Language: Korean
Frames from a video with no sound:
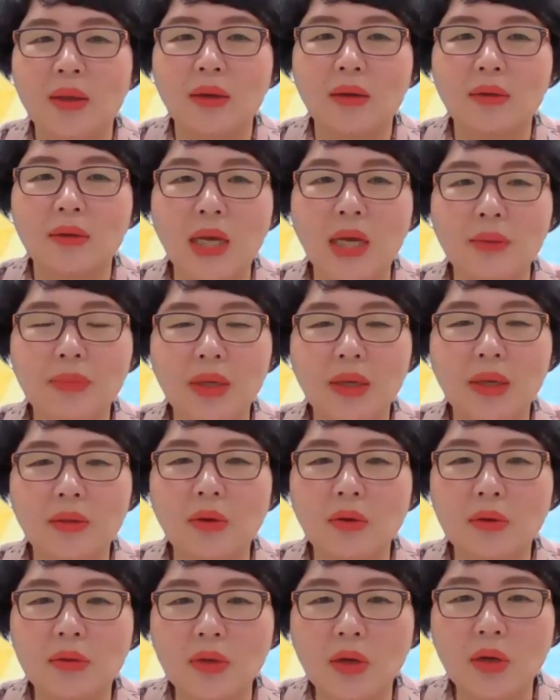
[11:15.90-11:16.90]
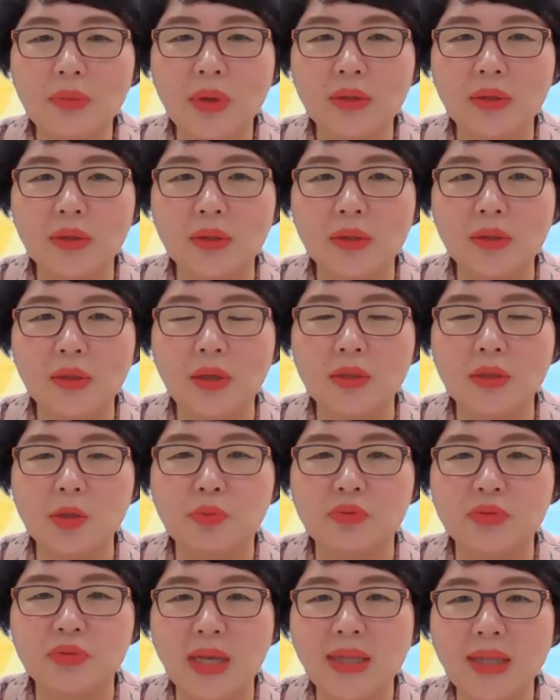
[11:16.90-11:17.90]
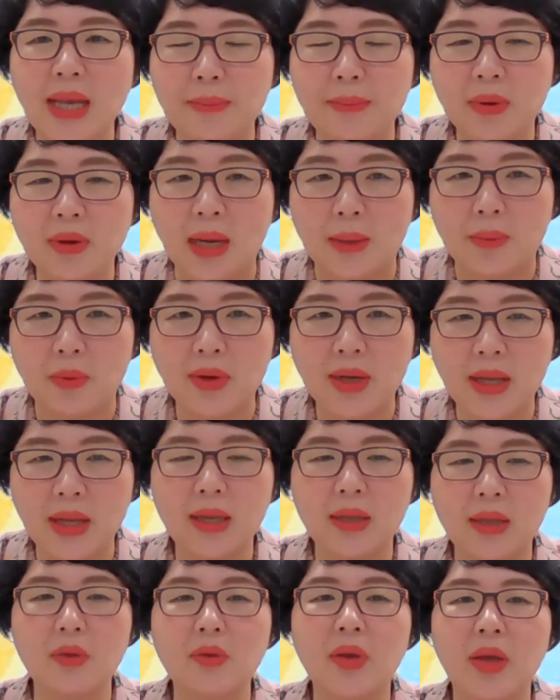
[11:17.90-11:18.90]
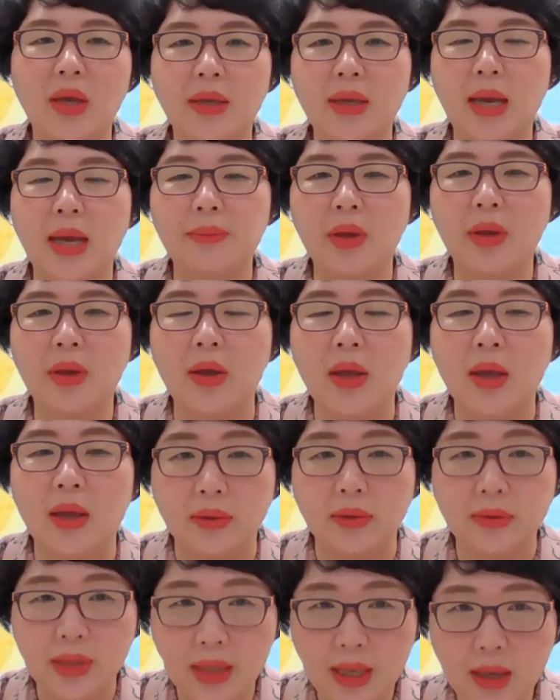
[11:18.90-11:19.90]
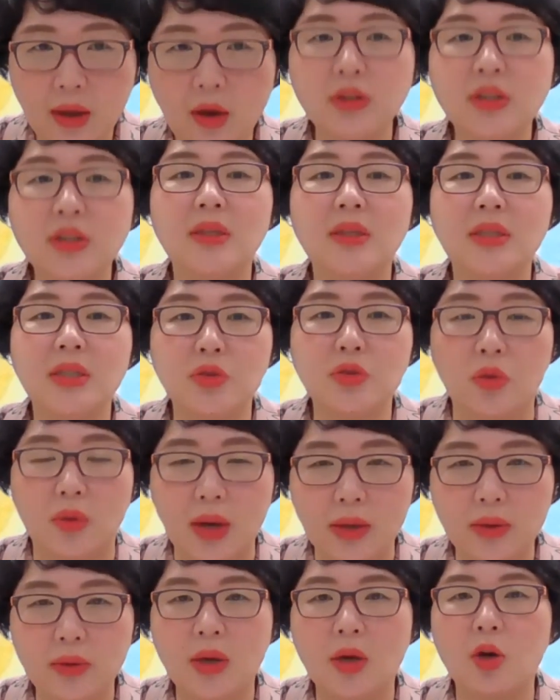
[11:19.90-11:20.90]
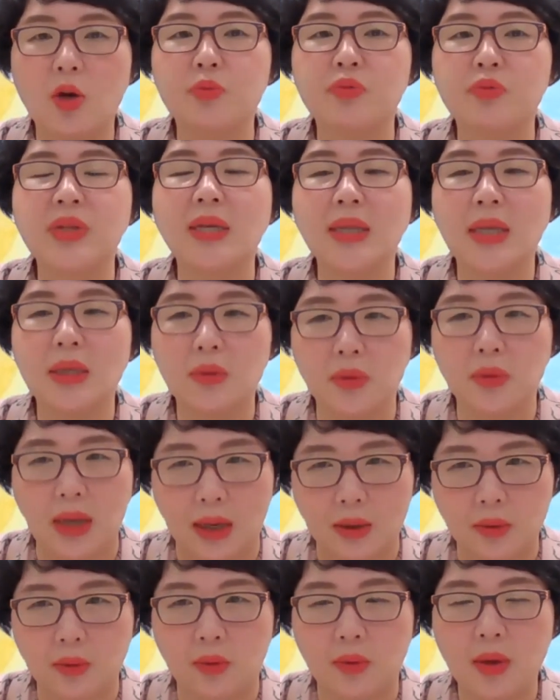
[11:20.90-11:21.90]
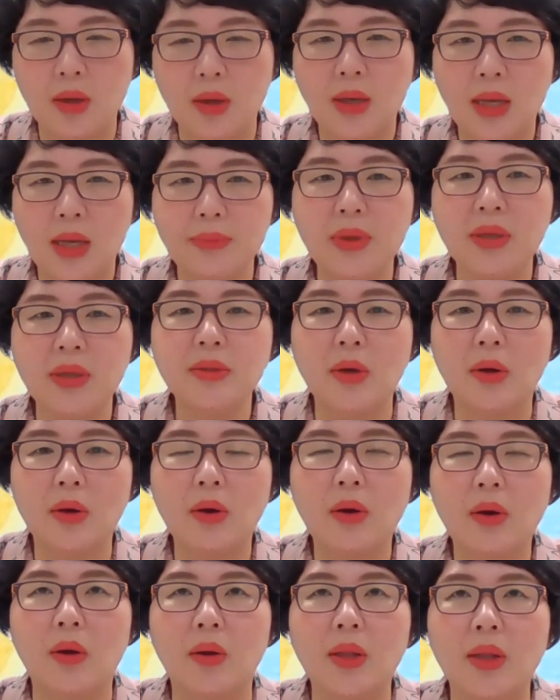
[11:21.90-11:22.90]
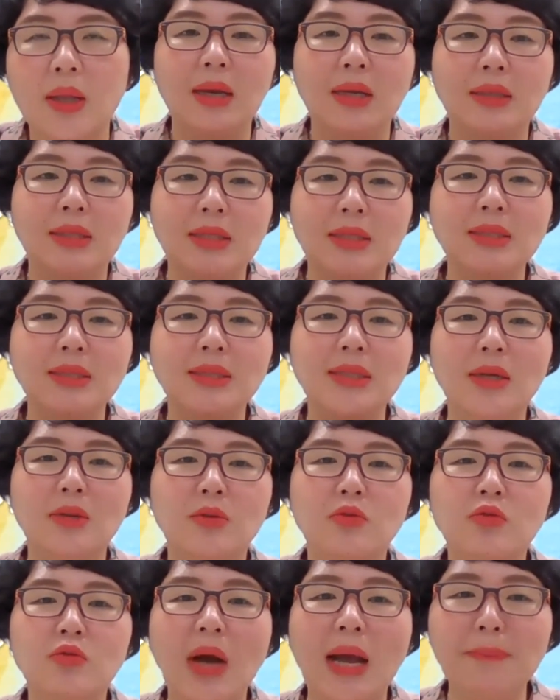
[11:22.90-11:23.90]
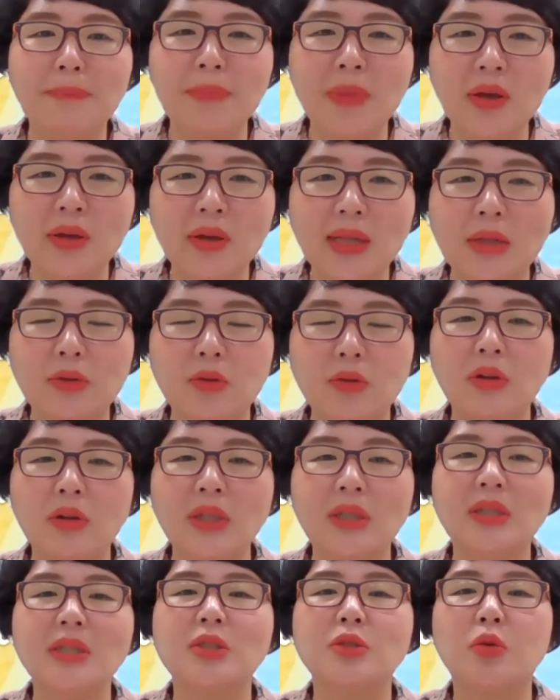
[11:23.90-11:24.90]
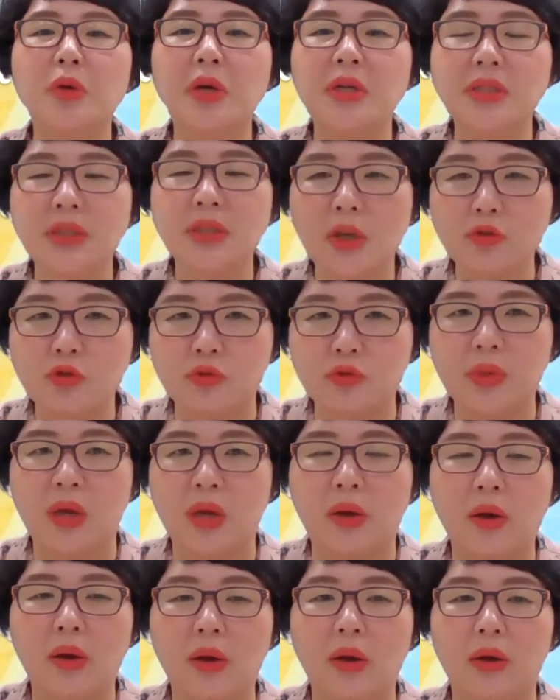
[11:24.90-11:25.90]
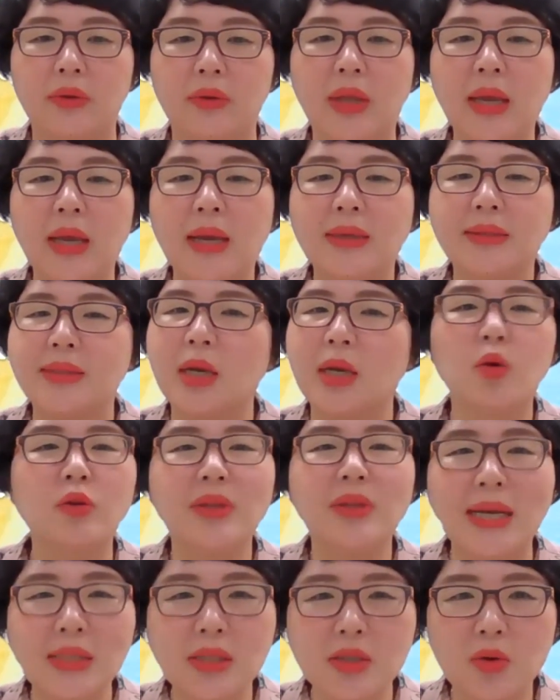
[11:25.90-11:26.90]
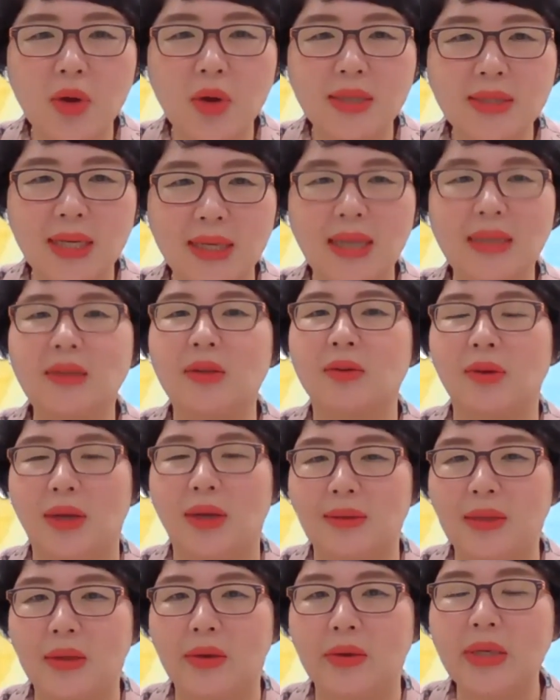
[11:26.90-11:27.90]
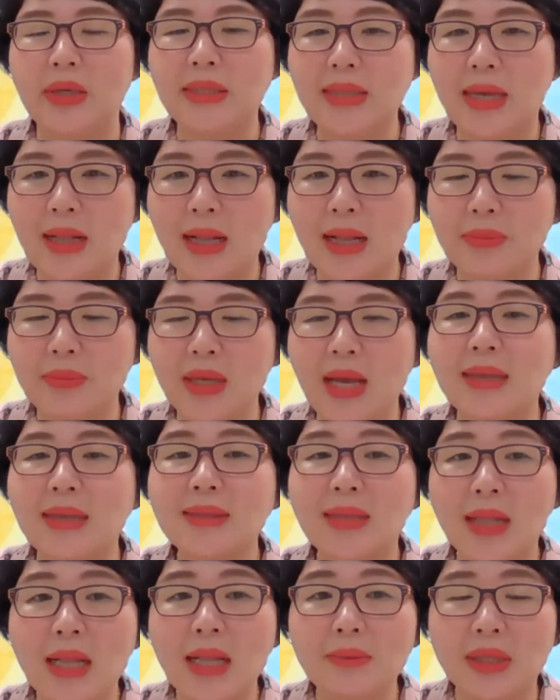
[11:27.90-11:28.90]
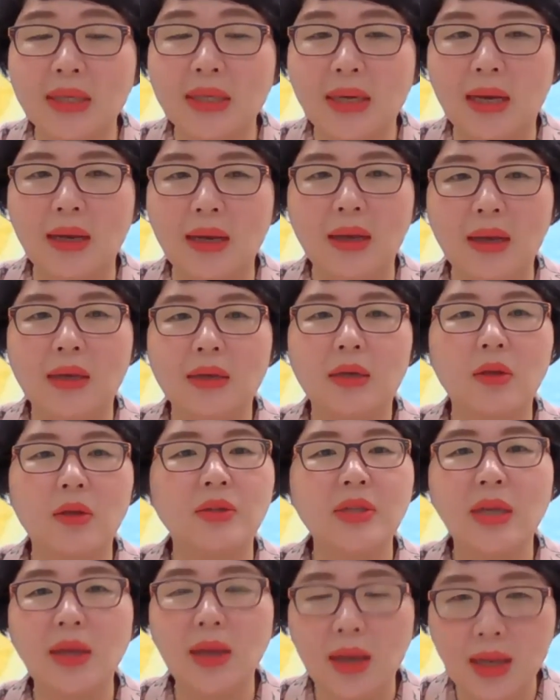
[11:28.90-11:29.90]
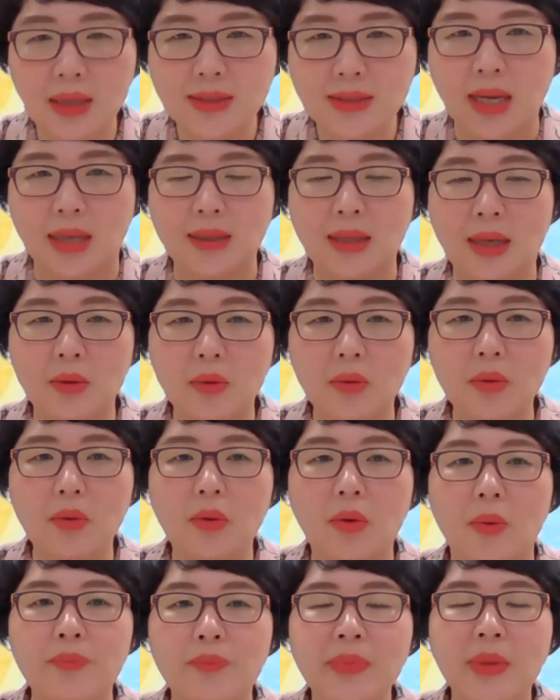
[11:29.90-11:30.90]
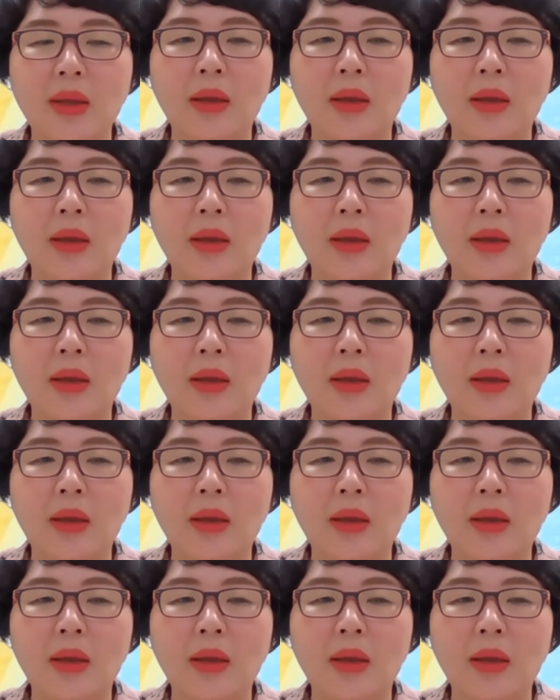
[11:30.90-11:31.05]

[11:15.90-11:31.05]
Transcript: 그 다음에 너 그러면은 저 부산에 한번 가볼래? 이렇게 얘기하면 네, 어디든지 좋아요 하고 부산에도 가고 하면서 진짜 누구 한 명이라도 어디든지 소개시켜 주면 재고 따지고 하지 않았던 것 같아요. 이 사람이 할 사람인가 그런 거 생각하지 않았고